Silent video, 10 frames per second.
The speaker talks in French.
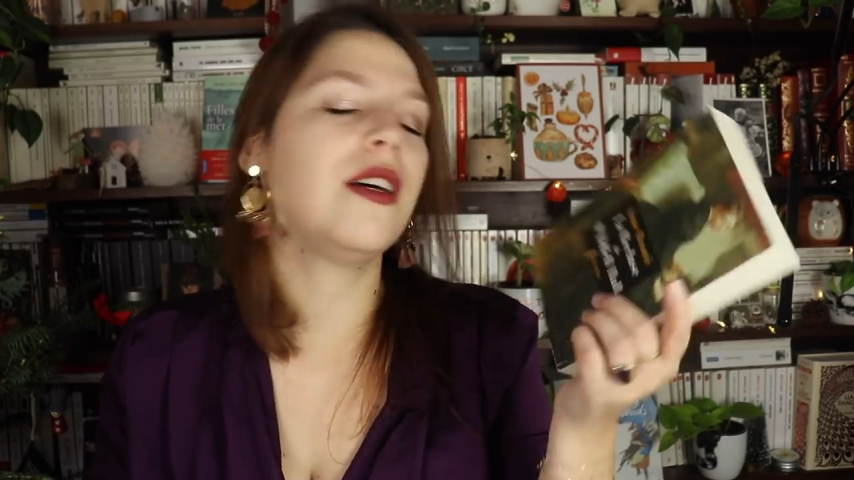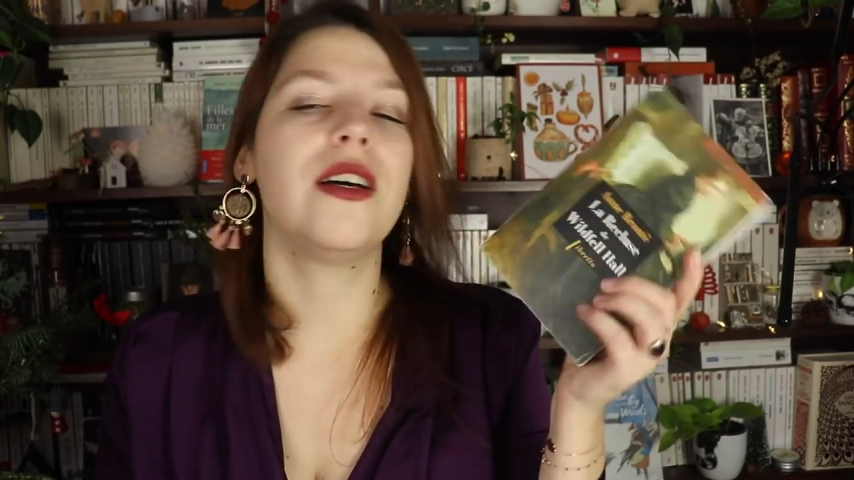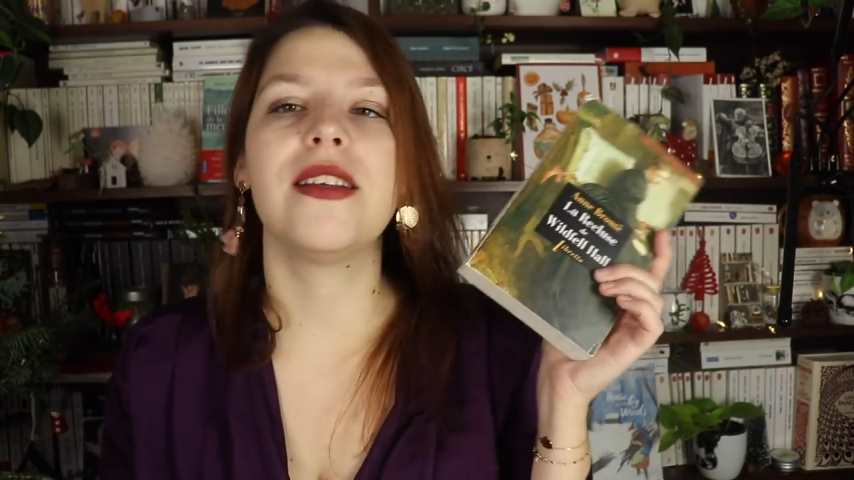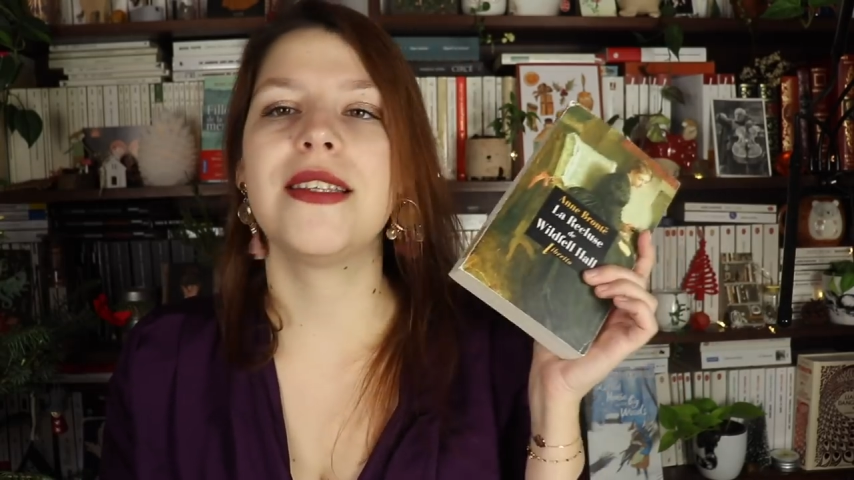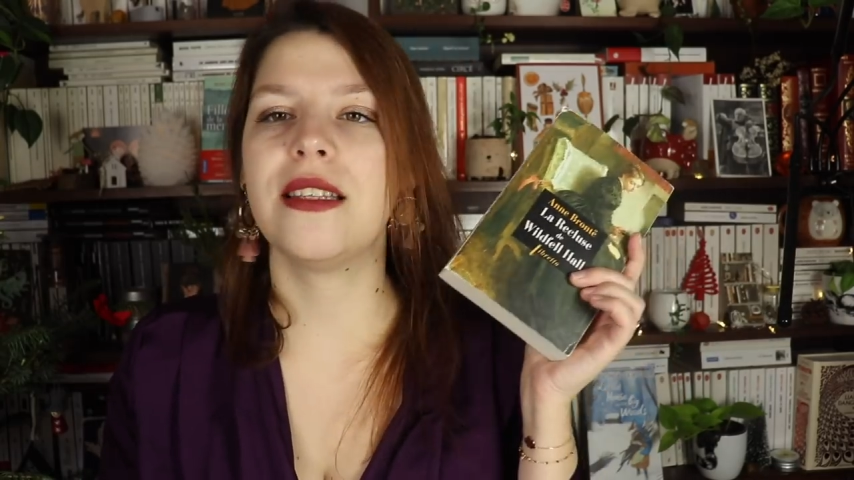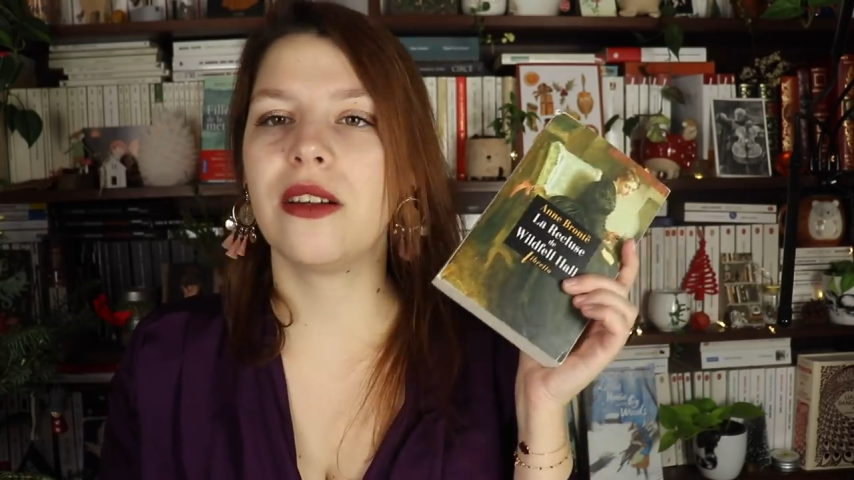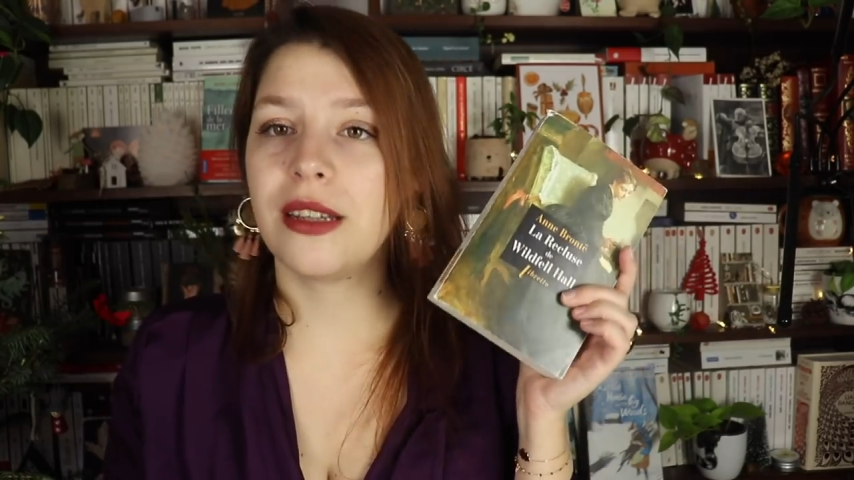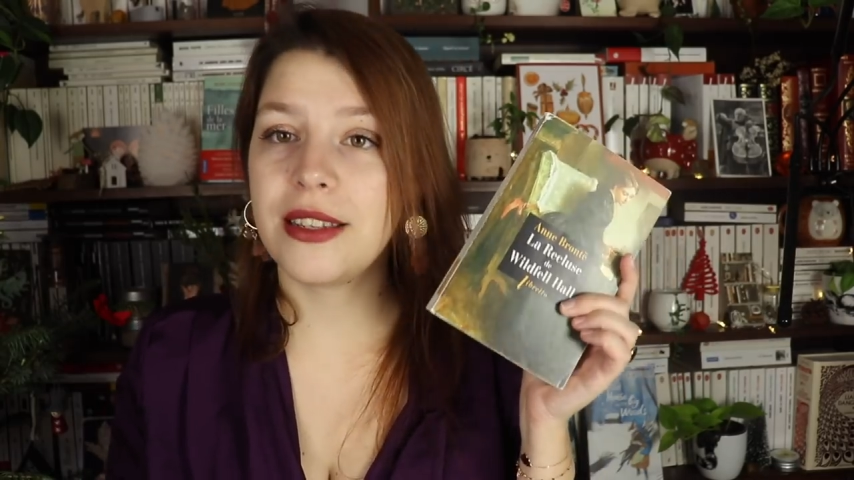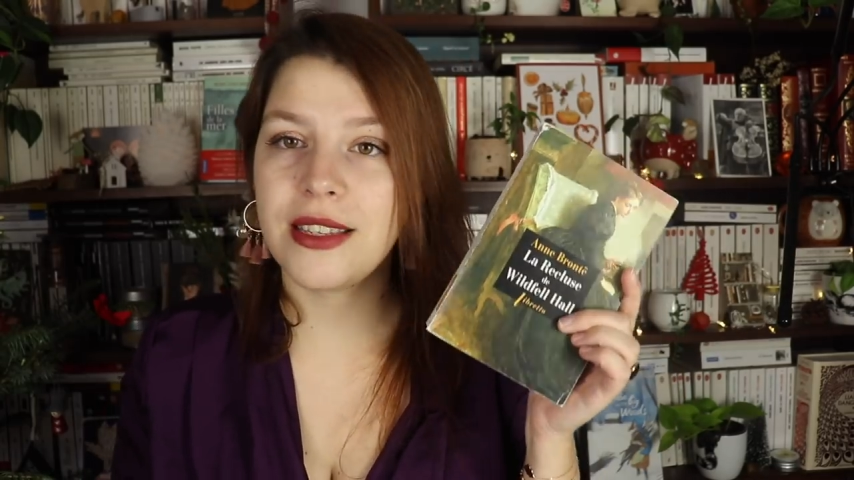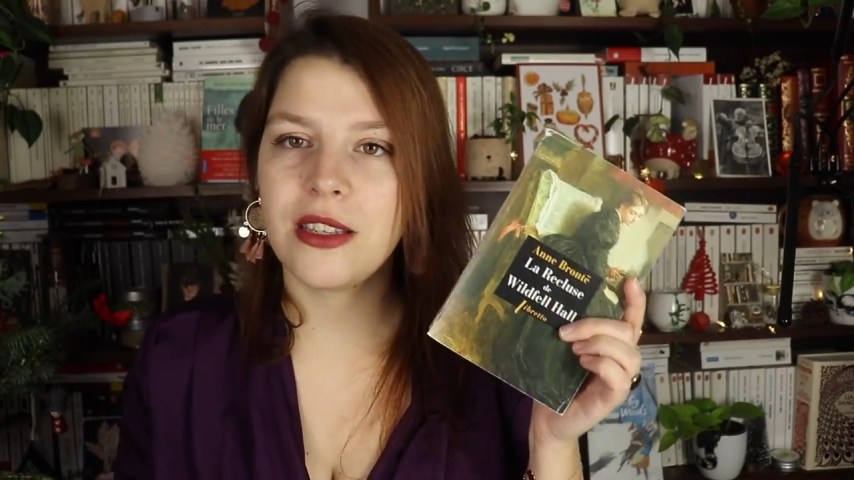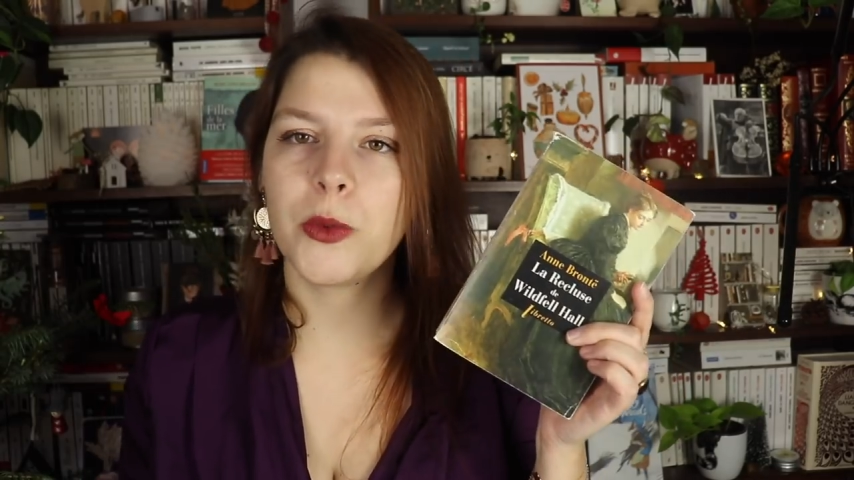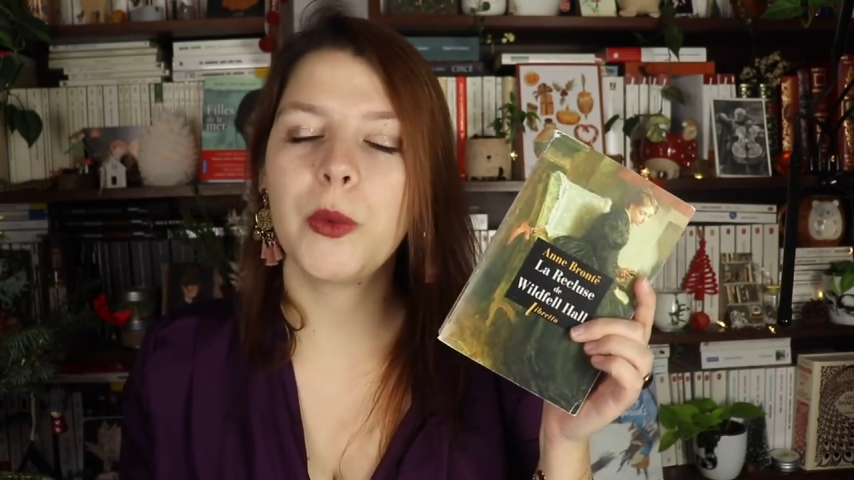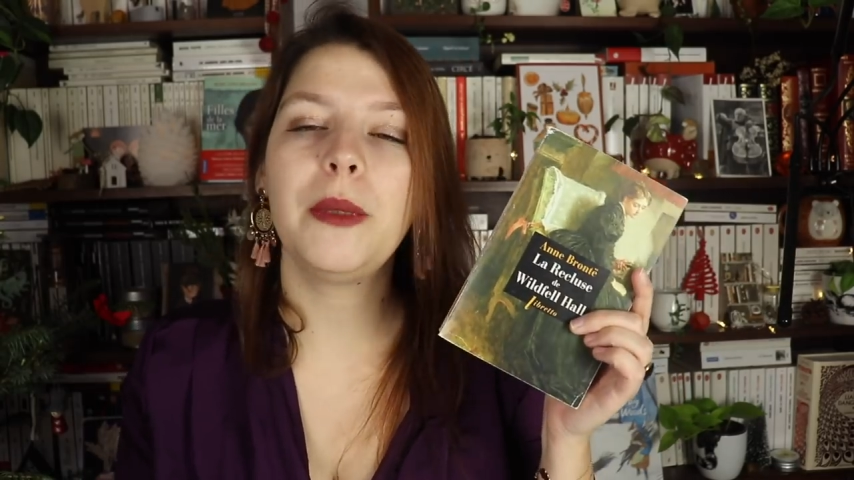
euh, c'est dans les éditions